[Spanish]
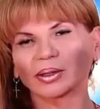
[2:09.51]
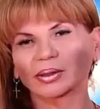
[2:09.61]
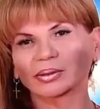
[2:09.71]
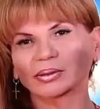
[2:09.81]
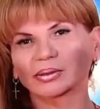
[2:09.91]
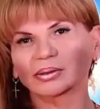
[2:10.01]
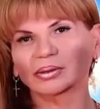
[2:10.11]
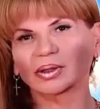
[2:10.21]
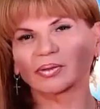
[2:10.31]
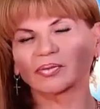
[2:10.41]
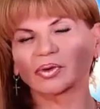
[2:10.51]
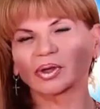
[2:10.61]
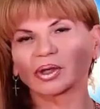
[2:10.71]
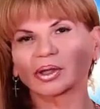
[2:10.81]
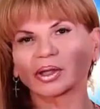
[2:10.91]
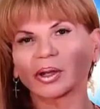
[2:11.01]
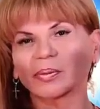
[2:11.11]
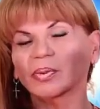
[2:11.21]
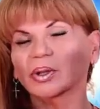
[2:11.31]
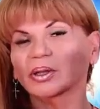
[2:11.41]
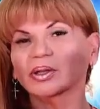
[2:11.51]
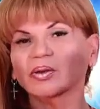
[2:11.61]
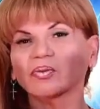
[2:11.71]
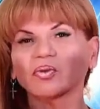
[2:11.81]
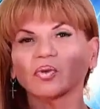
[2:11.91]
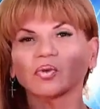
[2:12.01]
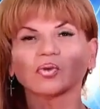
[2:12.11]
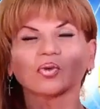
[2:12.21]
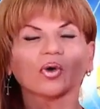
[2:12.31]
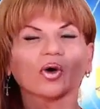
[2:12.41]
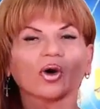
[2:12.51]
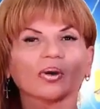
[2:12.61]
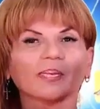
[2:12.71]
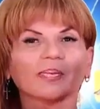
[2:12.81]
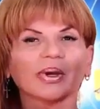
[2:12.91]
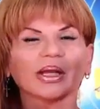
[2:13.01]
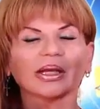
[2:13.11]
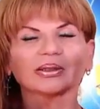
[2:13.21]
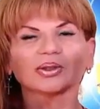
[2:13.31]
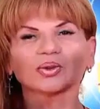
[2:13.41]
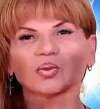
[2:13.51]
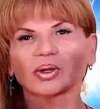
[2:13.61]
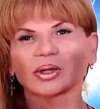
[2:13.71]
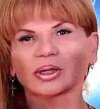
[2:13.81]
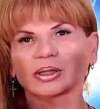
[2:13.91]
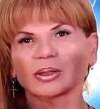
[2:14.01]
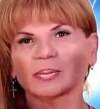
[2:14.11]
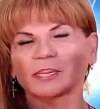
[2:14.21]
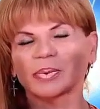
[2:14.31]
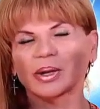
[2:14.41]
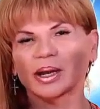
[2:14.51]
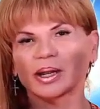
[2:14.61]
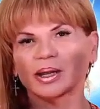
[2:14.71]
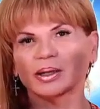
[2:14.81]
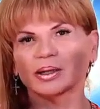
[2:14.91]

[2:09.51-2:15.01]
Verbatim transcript: Si naciste en estos días, 20 de abril al 20 de mayo, este es tu signo Tauro.